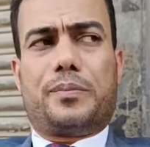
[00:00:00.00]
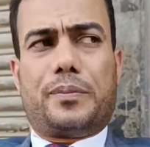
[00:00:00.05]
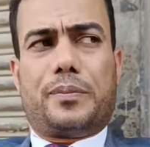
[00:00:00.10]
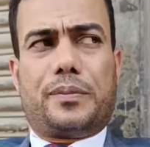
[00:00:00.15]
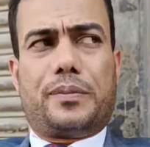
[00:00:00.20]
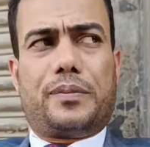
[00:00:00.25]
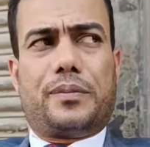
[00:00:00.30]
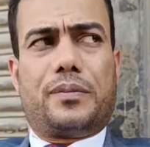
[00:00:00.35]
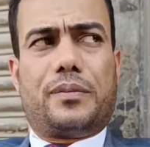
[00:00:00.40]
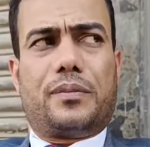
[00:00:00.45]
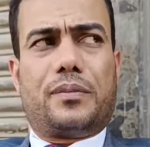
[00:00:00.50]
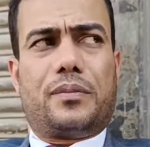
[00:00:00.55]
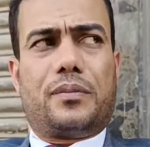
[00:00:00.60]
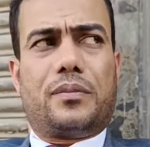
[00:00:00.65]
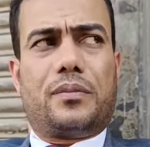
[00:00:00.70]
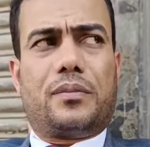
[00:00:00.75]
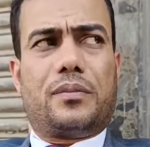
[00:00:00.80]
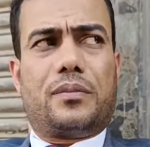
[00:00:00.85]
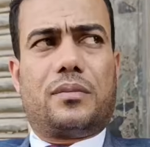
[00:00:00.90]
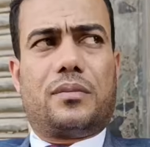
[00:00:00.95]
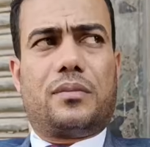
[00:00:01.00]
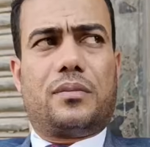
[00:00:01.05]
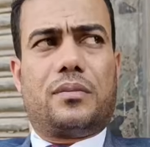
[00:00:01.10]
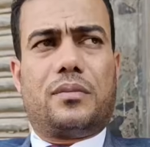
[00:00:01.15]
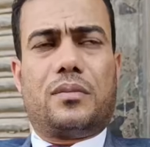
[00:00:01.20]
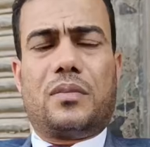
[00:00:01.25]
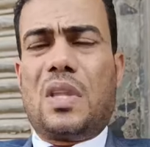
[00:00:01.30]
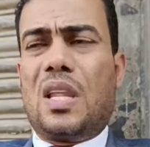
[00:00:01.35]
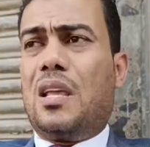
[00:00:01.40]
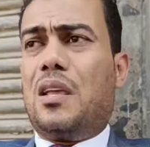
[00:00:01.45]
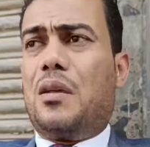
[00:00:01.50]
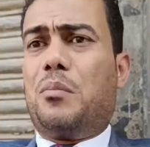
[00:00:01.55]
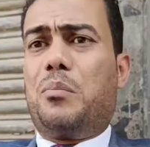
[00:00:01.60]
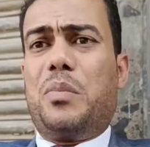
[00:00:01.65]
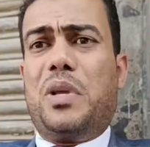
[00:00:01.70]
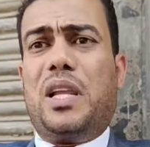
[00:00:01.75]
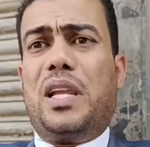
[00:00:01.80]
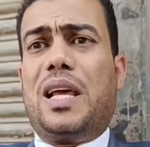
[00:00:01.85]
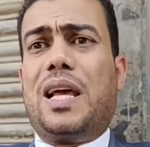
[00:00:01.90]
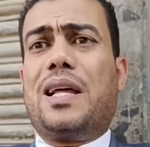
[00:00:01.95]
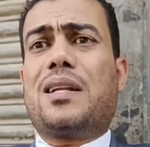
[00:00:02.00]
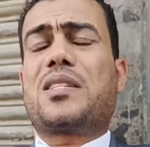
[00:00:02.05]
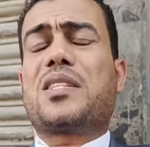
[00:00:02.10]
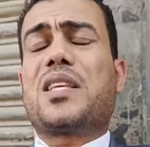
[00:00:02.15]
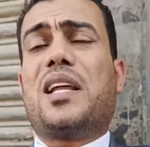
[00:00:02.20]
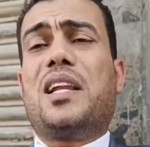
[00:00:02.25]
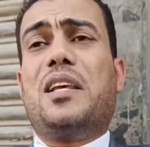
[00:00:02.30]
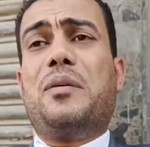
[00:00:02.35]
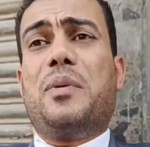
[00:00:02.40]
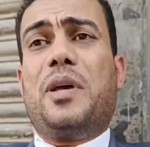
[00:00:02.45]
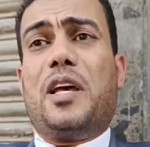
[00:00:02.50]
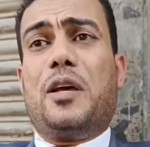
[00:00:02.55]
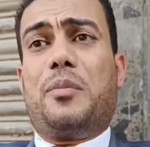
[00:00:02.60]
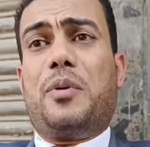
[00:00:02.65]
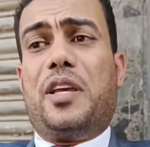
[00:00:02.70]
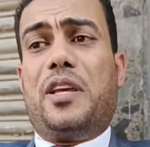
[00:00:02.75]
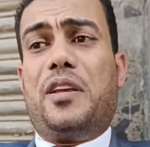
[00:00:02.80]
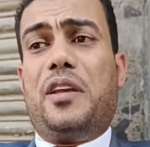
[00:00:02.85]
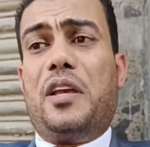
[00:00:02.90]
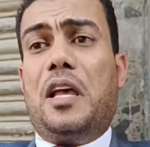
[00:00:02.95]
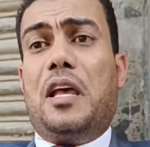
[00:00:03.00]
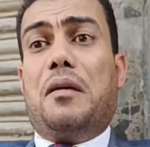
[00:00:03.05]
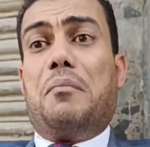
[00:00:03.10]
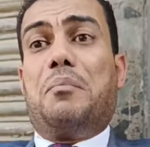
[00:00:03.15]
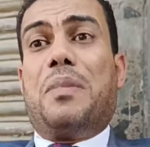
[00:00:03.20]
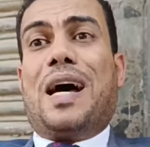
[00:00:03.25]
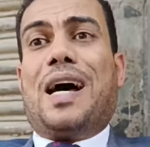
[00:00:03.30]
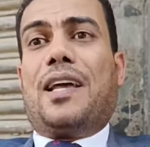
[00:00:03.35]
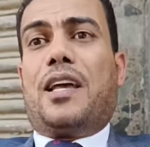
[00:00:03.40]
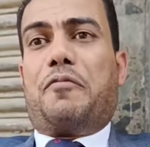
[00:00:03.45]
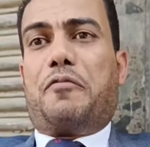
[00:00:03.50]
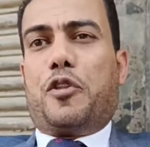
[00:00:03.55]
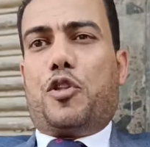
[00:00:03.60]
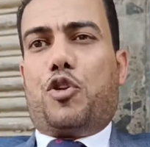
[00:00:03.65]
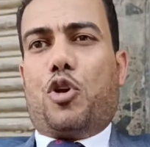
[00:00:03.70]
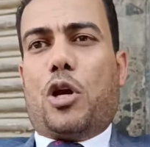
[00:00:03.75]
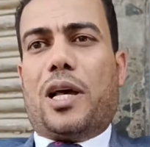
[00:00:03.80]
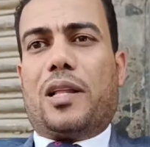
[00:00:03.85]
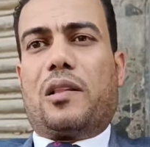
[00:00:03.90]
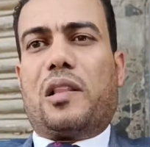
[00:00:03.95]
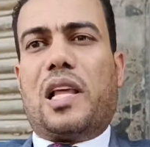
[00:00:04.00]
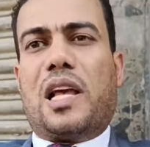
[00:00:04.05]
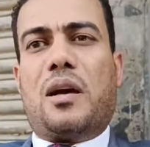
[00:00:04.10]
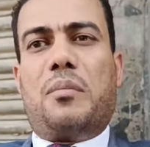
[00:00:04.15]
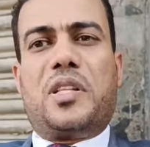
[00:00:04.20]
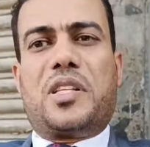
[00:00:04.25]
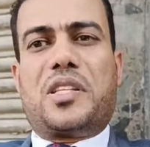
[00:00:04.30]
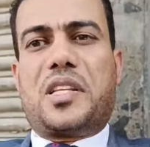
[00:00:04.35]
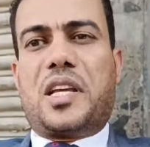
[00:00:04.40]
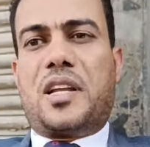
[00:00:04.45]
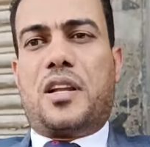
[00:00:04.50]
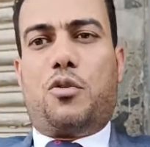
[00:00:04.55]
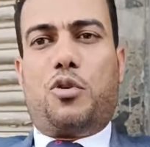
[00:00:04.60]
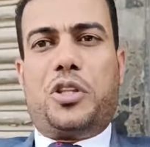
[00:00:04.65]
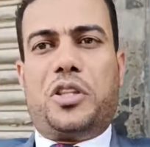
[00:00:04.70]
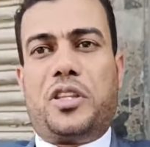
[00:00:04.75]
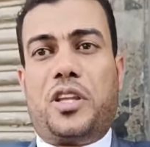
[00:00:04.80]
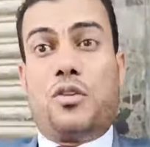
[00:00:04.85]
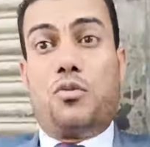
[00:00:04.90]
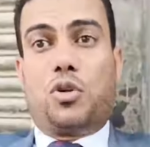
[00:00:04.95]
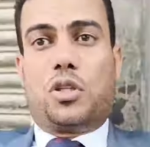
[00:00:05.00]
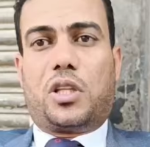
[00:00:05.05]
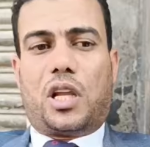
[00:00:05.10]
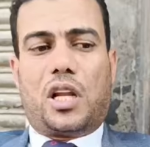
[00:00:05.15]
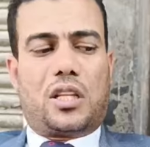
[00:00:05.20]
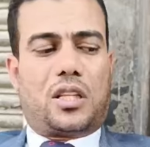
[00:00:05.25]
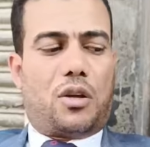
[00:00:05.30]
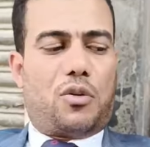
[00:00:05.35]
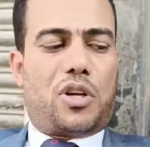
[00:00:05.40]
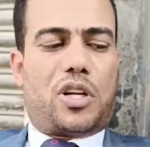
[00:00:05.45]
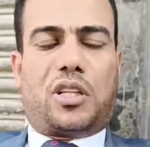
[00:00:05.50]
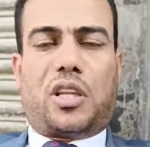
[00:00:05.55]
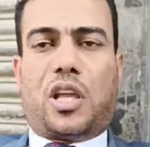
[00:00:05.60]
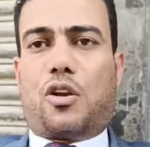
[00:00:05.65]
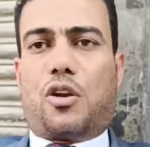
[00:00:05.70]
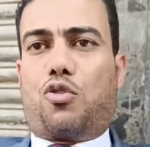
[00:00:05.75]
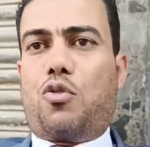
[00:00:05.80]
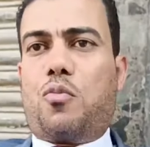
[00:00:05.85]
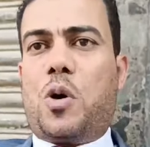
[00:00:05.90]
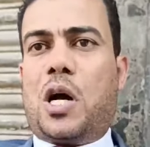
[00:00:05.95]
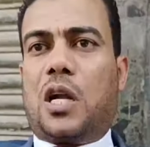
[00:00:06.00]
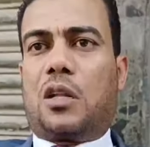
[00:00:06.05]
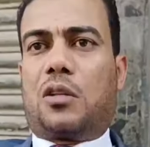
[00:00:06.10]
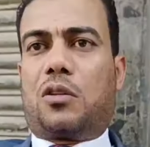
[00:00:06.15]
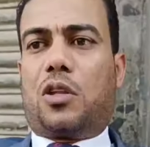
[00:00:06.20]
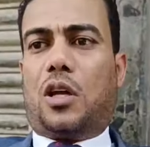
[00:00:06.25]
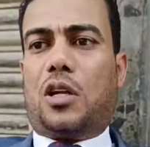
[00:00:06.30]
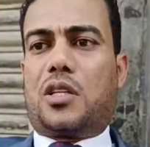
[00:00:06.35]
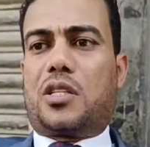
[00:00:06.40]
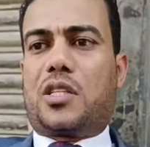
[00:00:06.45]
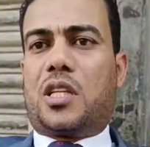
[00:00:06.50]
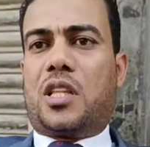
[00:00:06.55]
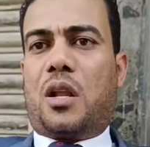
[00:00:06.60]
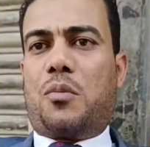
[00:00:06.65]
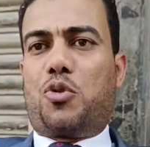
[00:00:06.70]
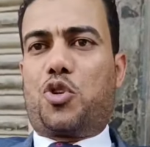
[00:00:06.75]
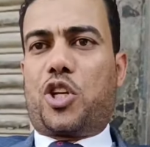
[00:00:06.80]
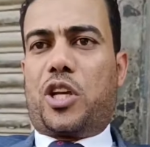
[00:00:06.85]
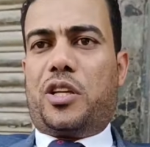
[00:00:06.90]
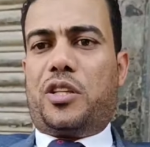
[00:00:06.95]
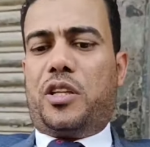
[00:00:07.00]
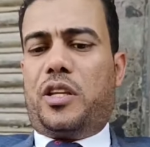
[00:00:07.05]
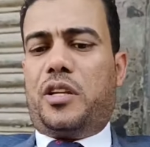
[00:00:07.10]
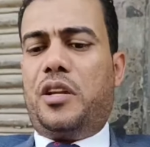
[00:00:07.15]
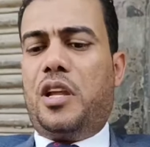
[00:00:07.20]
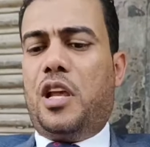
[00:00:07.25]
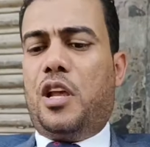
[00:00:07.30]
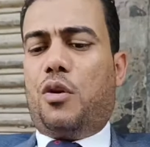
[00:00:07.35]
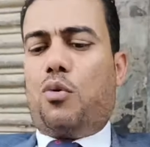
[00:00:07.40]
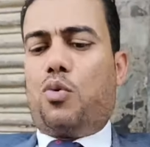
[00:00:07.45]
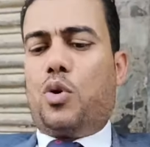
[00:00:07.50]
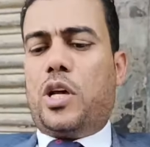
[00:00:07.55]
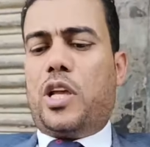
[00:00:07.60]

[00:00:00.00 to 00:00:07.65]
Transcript: قواها العقليه سليمه مين اللي قال سليمه يا بيه معايا فيديوهات لها من سنه واتنين وثلاثه وريتها لكم وعرضتها للساده المشاهدين آه.